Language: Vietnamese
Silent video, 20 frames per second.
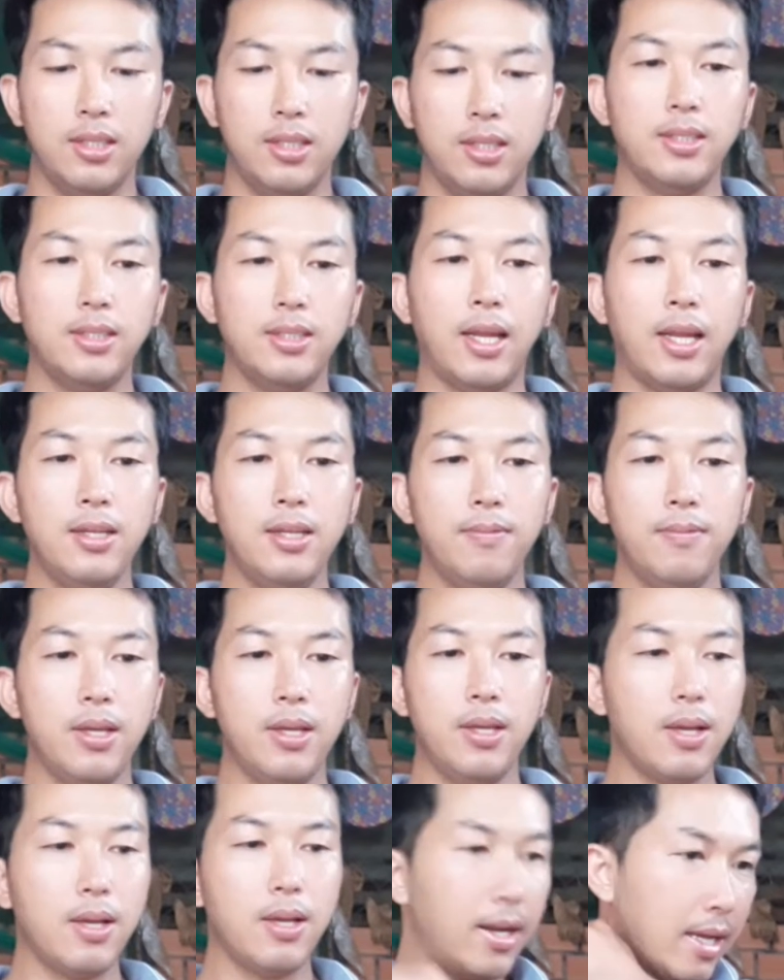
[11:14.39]
Chắc chắn
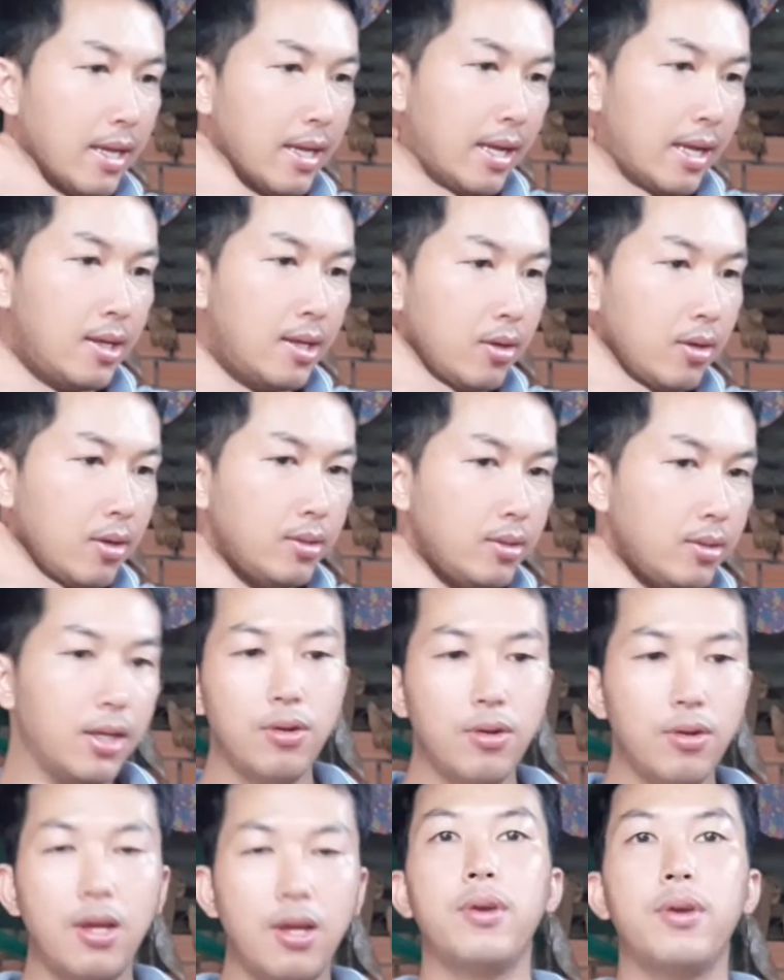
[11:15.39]
với các bạn là nó sẽ
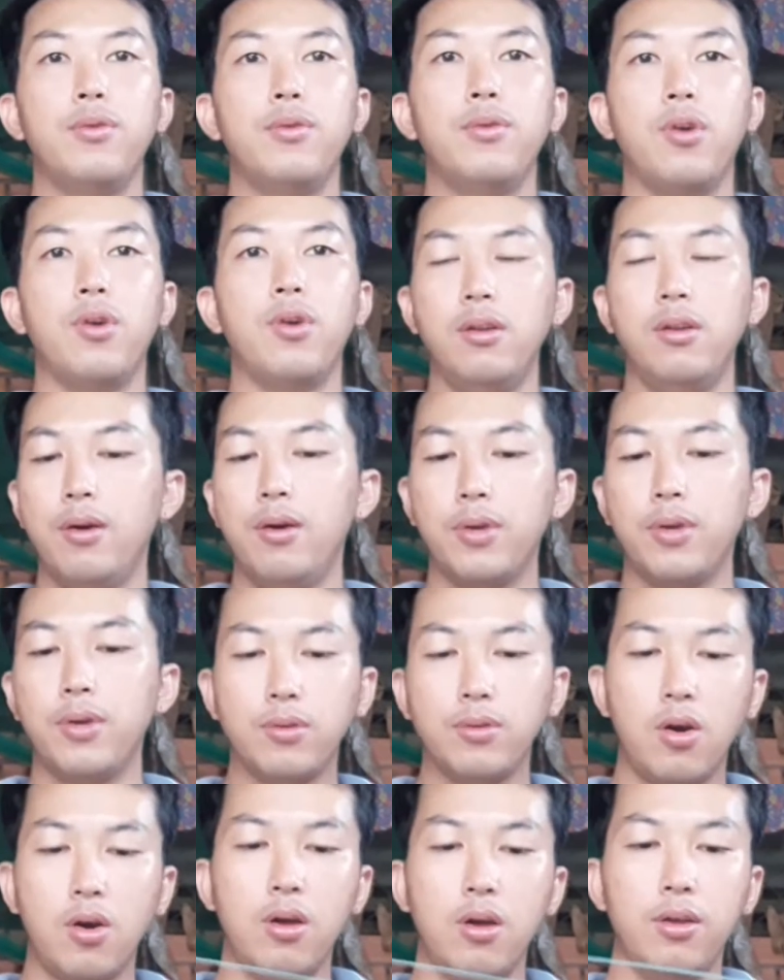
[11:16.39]
có đầu kêu nhỏ, đầu
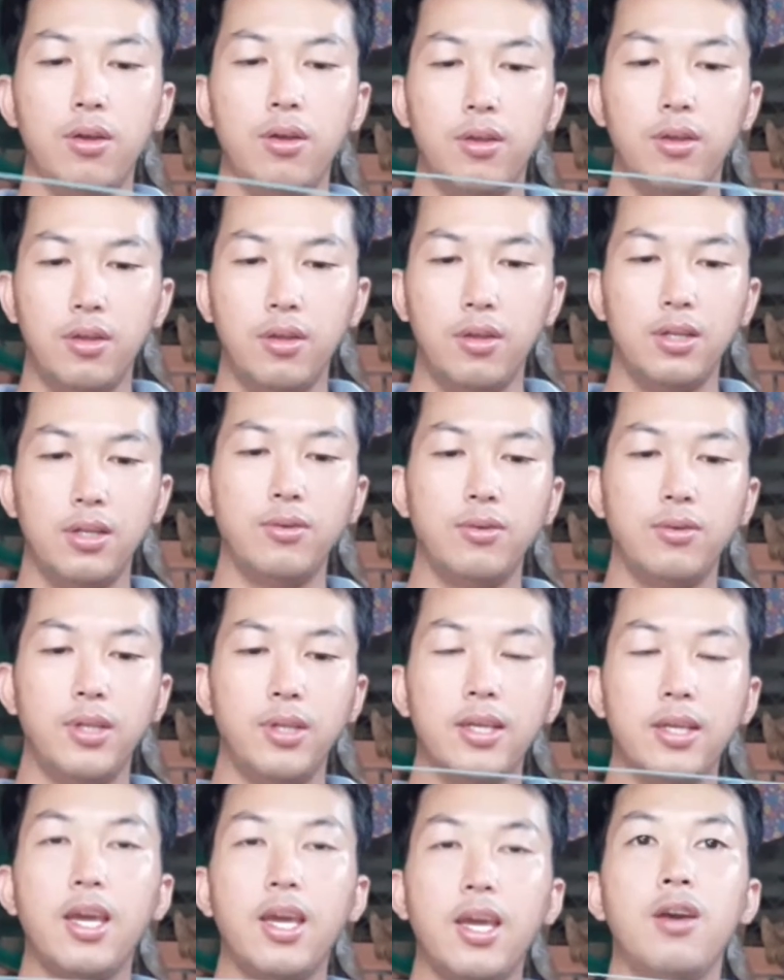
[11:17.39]
kêu to. Đầu
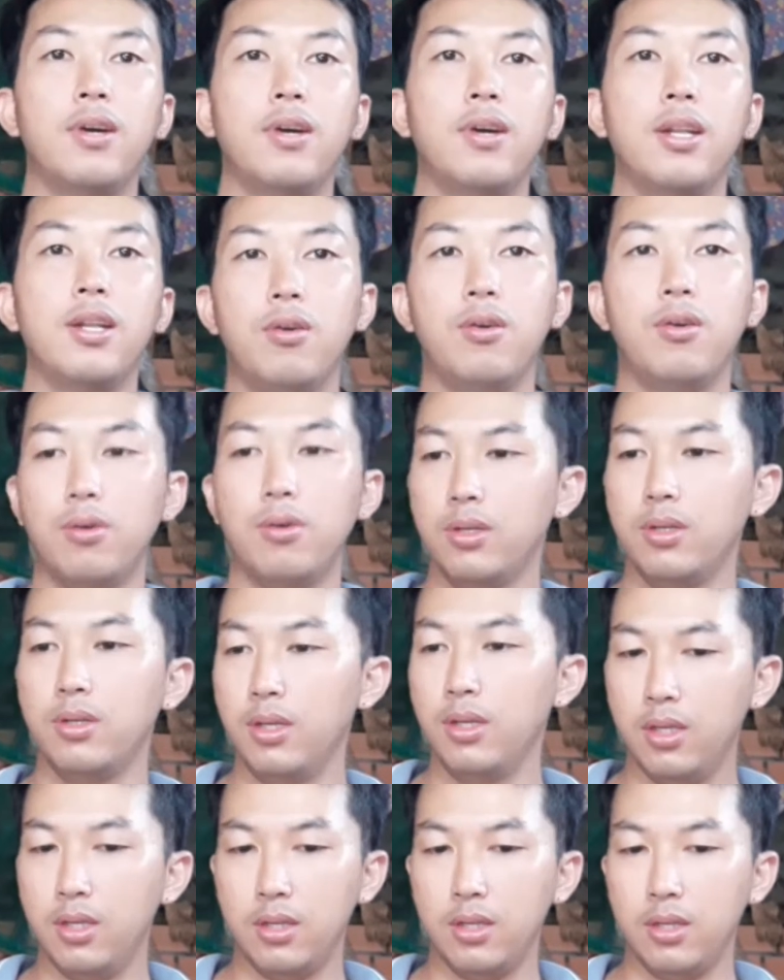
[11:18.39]
dễ kêu và đầu
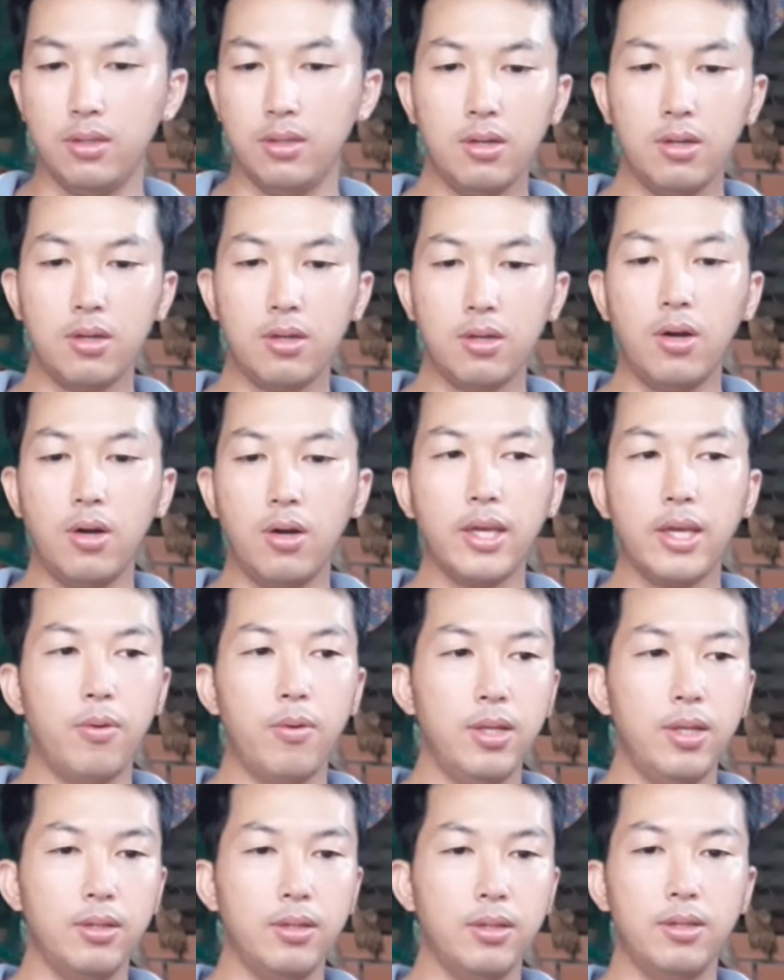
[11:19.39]
nó khó
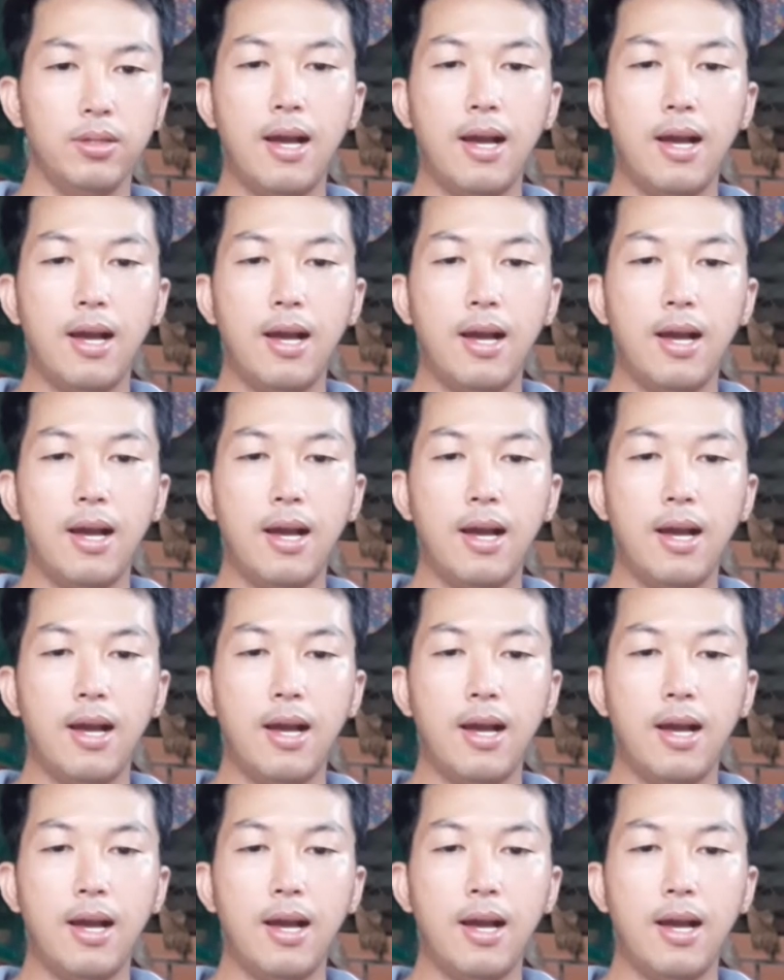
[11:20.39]
kêu ấy.